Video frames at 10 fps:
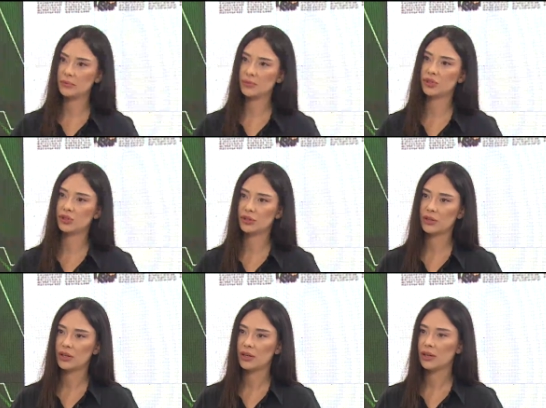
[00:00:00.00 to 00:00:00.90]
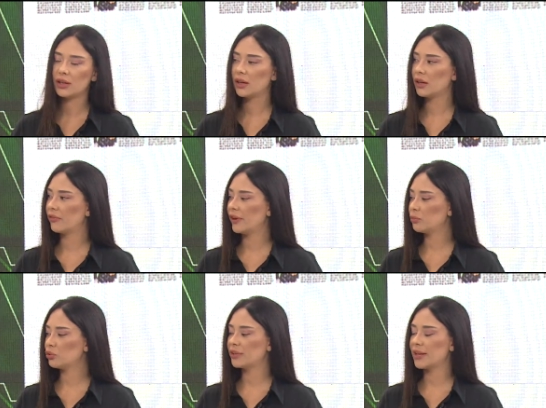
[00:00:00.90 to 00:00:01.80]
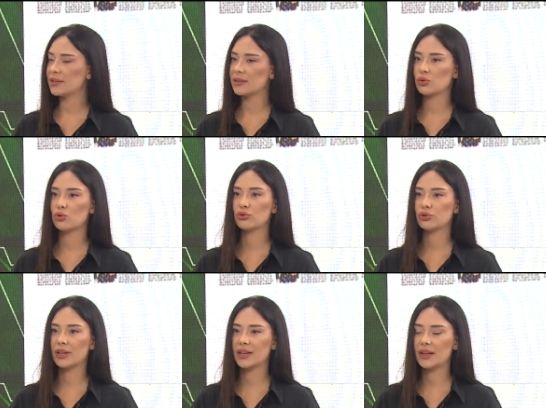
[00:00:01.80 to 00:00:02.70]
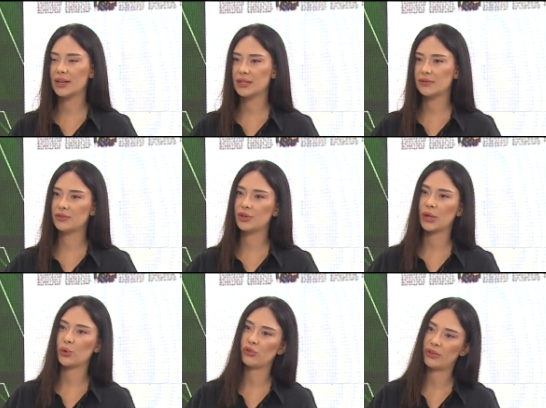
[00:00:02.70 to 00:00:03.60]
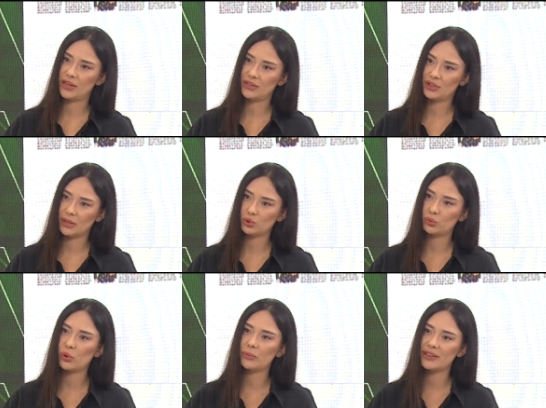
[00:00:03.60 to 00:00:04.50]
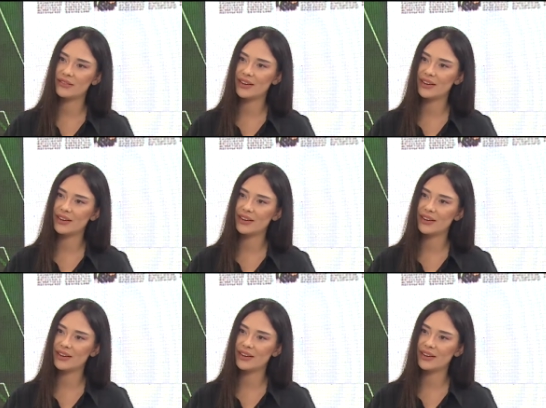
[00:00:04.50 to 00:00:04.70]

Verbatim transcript: yapılmış. Evet. Ee, ve bu test sonuçları da İsviçre'ye gönderilecekmiş. Böyle bir